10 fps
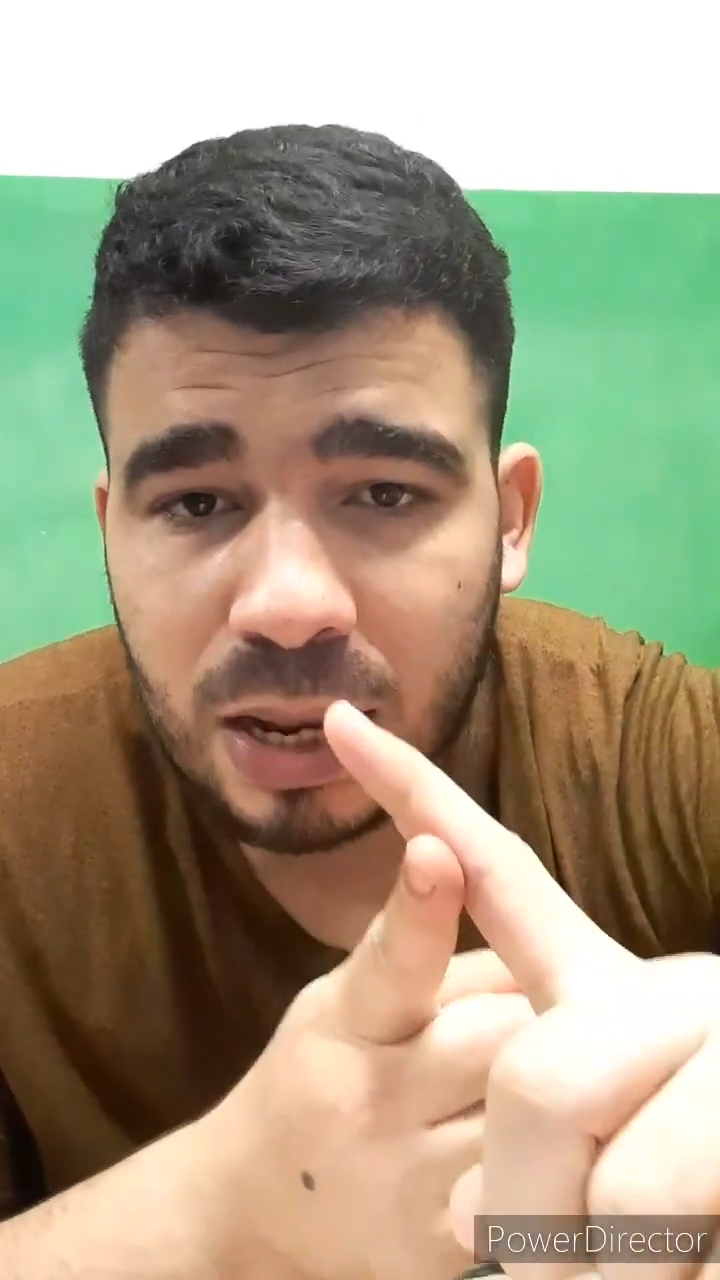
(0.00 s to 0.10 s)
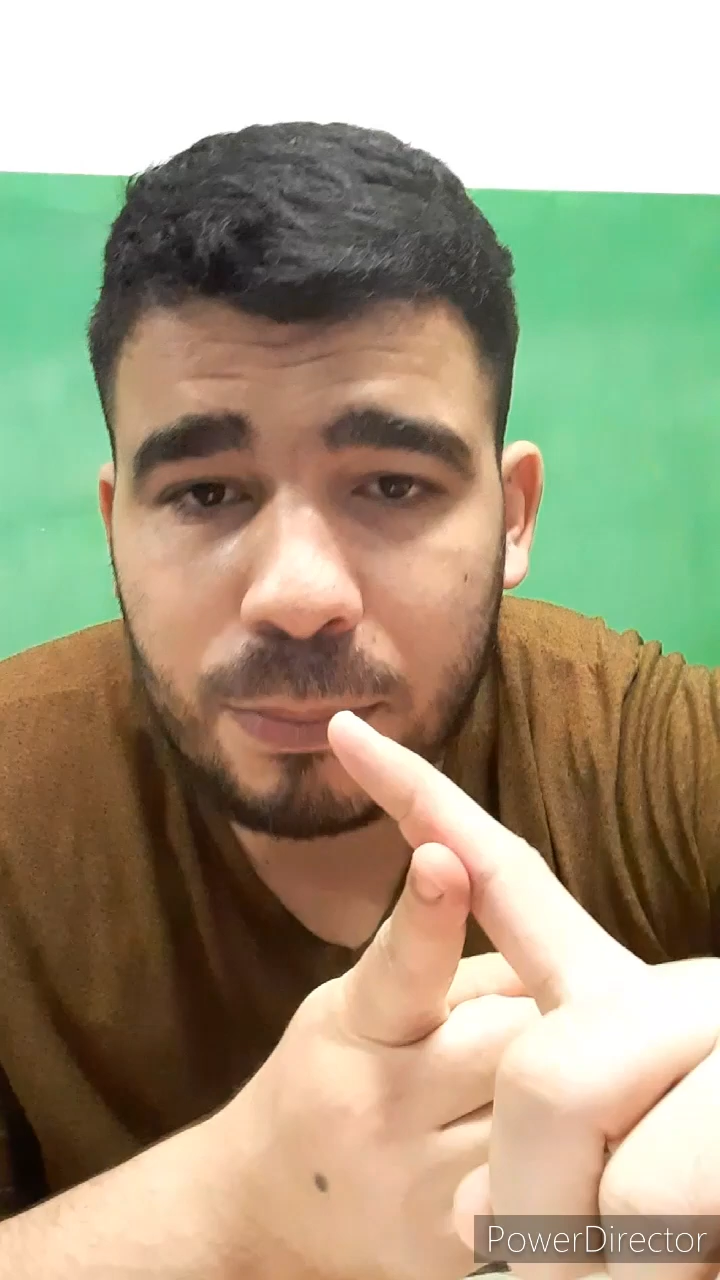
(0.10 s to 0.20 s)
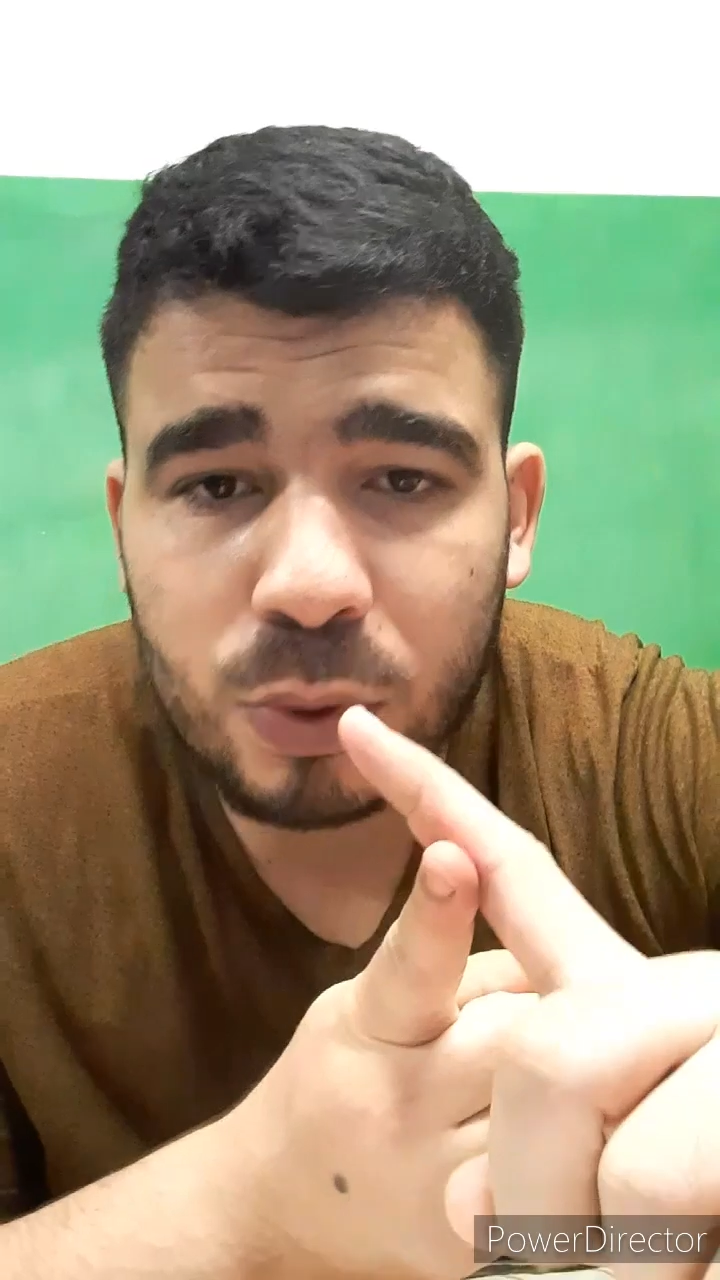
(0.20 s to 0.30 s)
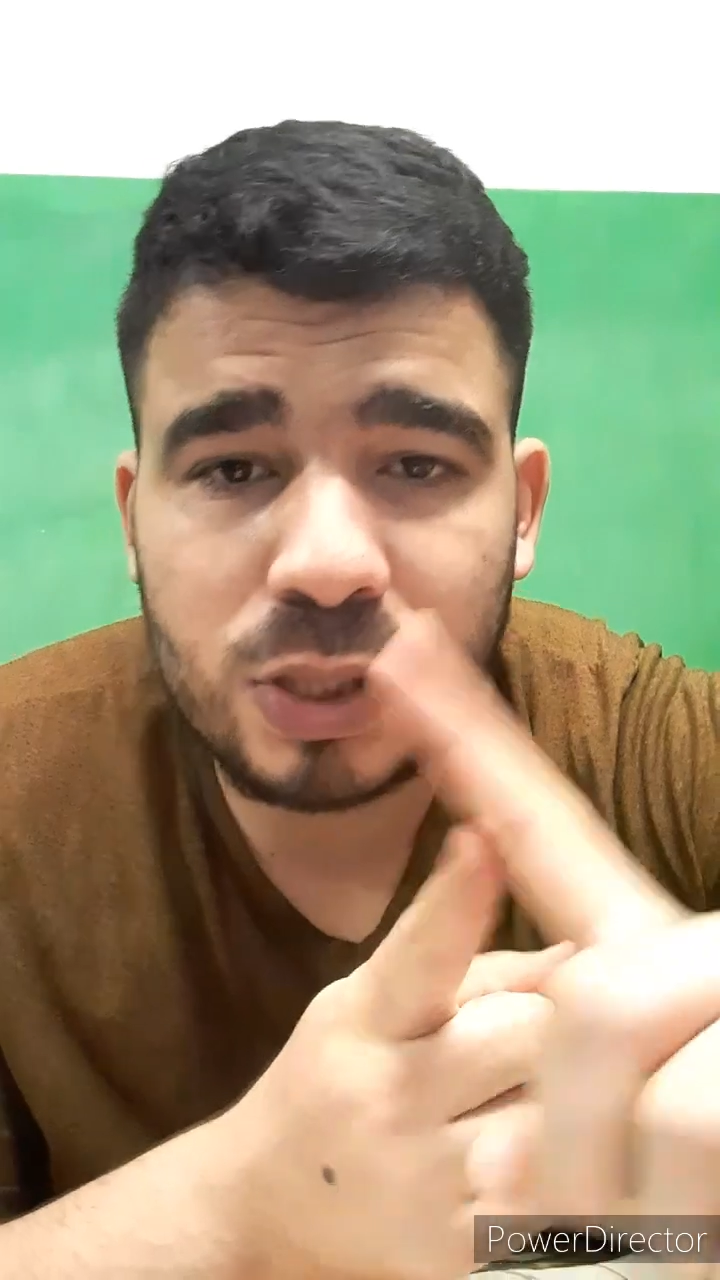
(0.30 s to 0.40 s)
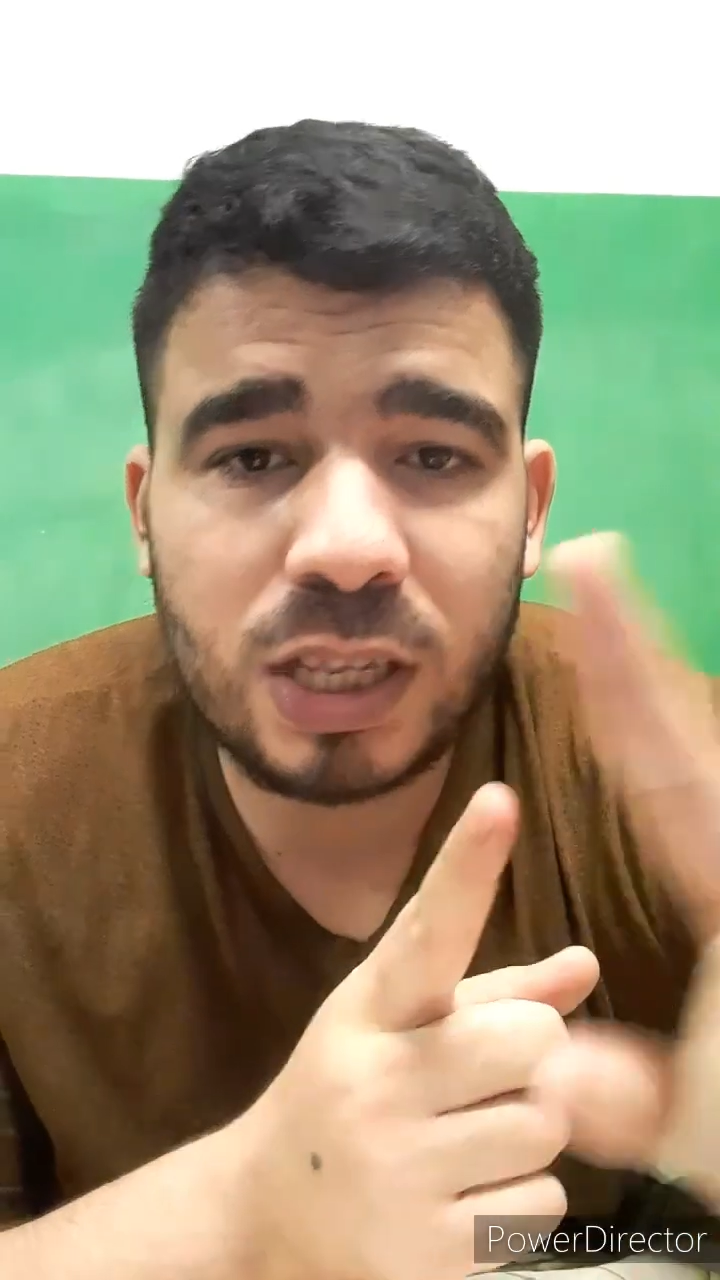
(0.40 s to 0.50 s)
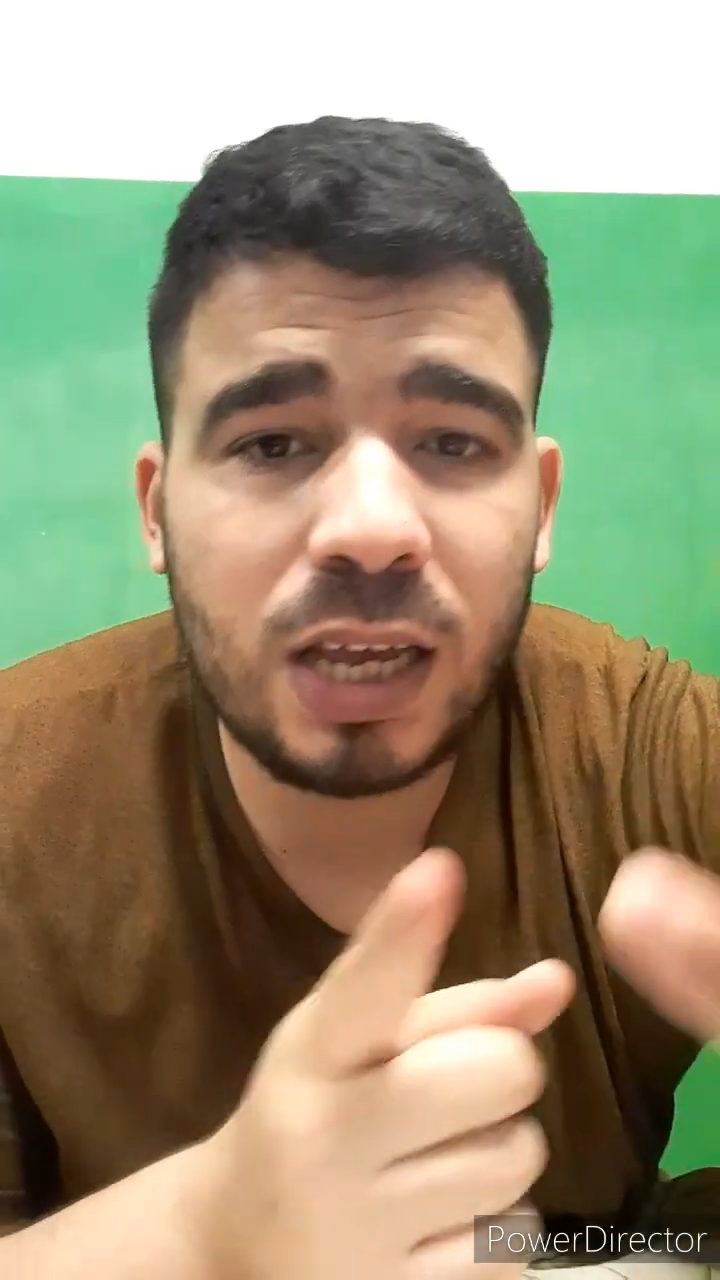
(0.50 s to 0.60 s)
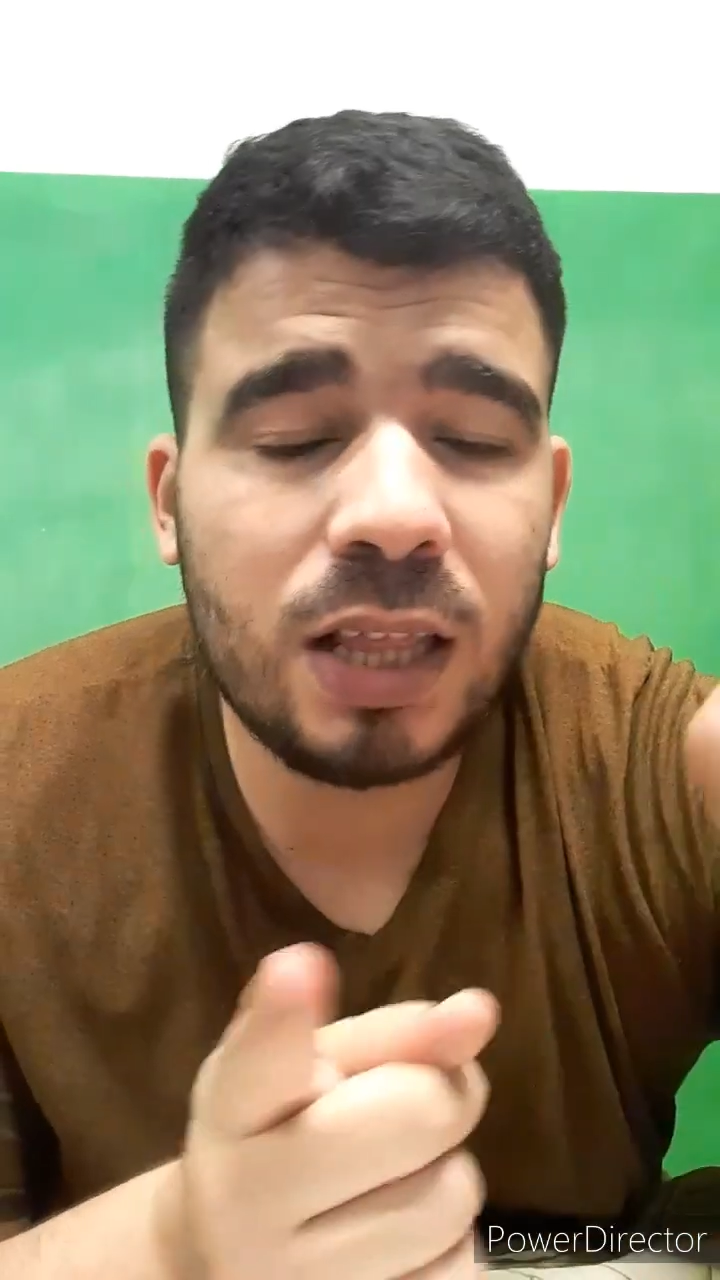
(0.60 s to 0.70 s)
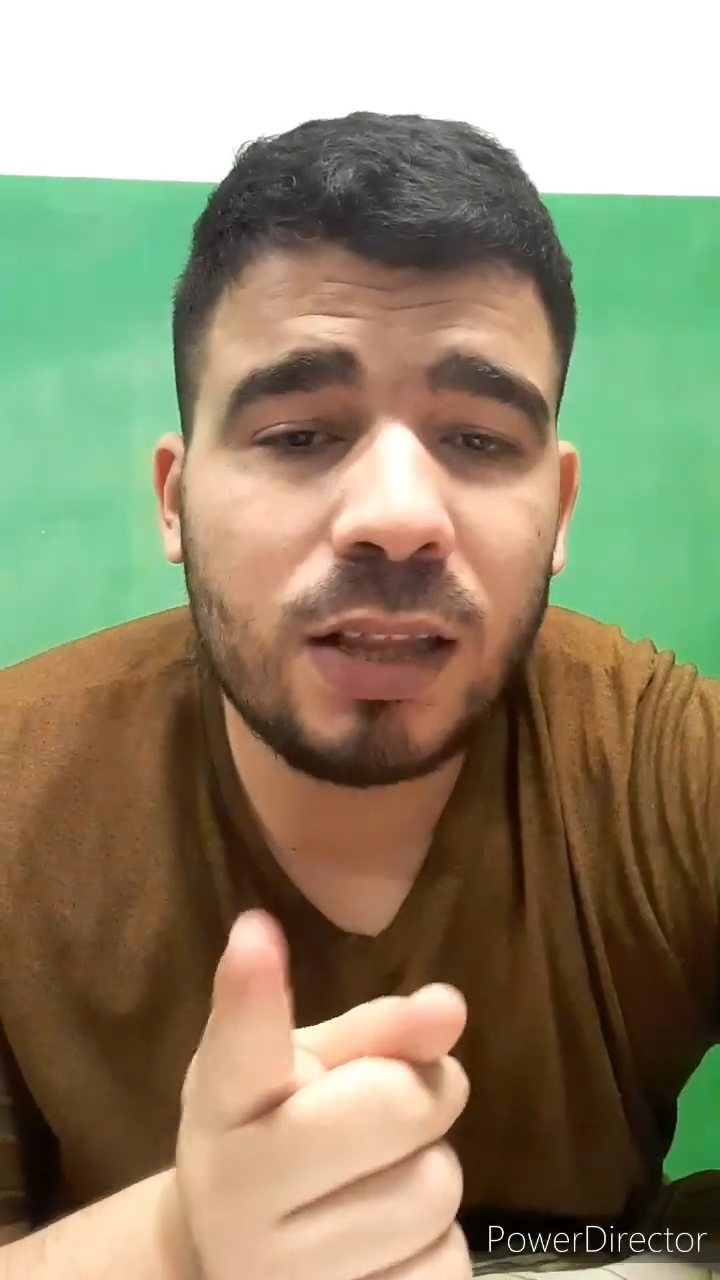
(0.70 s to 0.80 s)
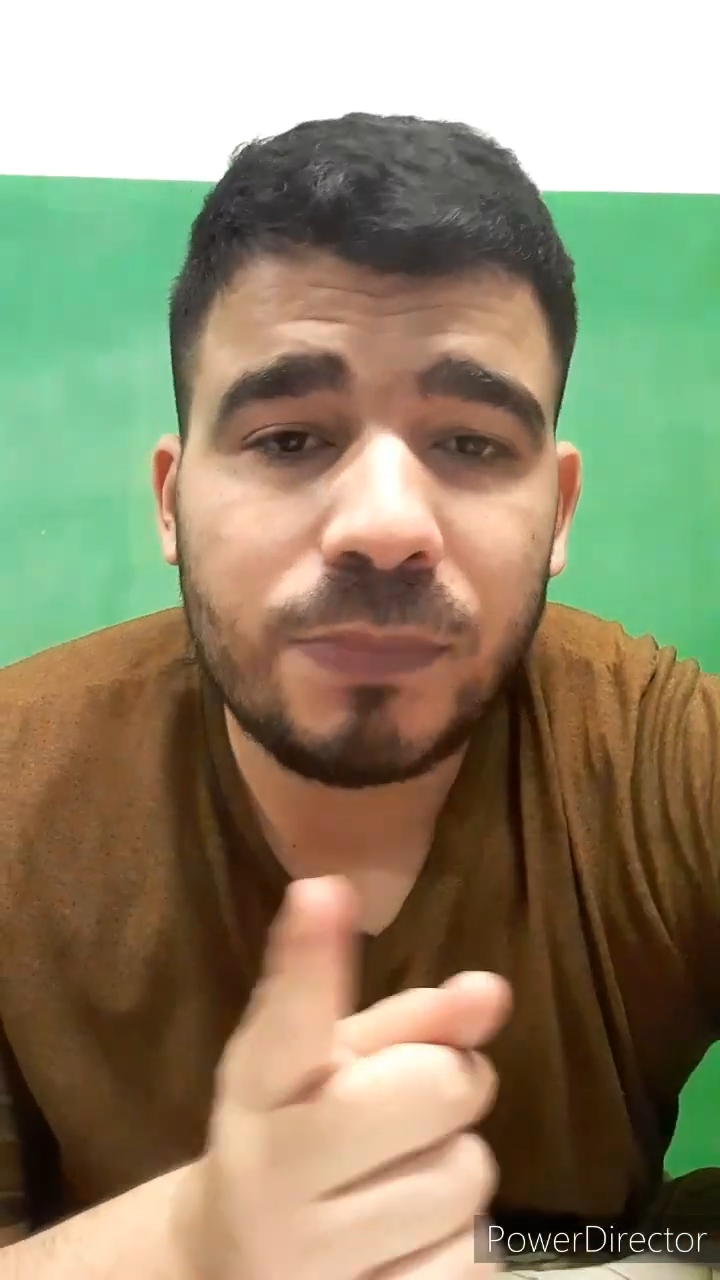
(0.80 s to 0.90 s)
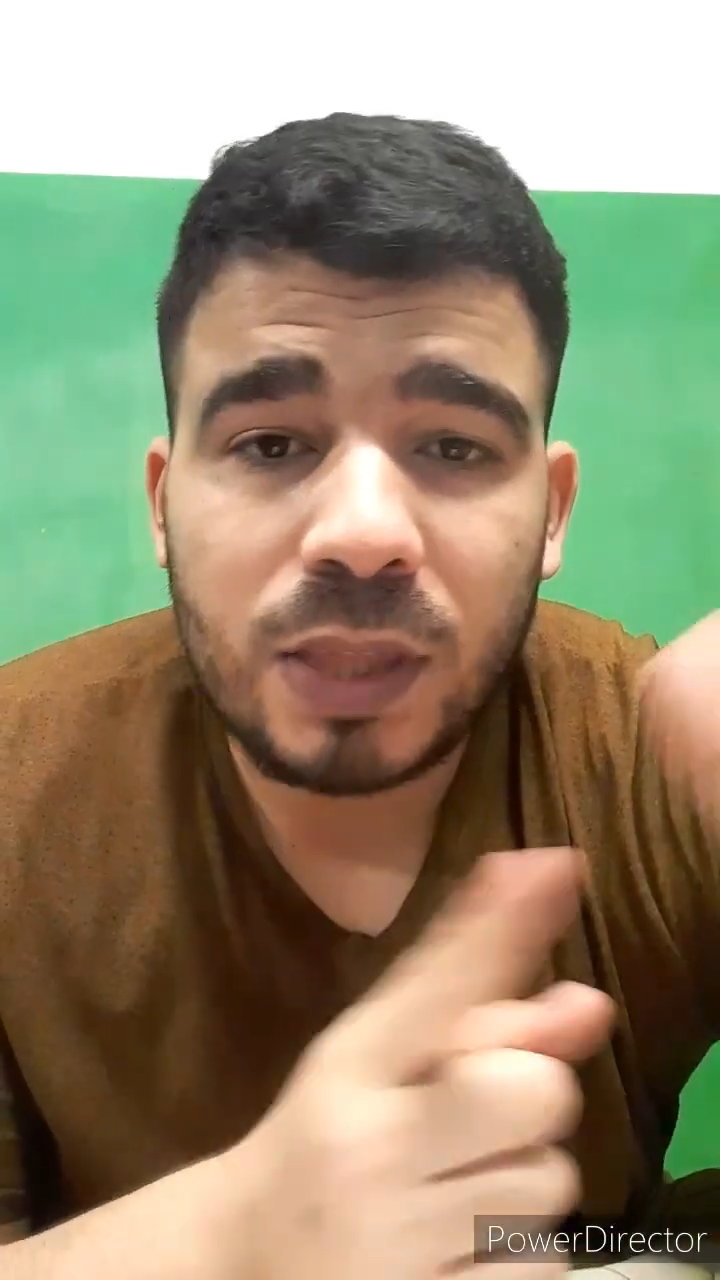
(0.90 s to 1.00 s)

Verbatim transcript: لابوستيل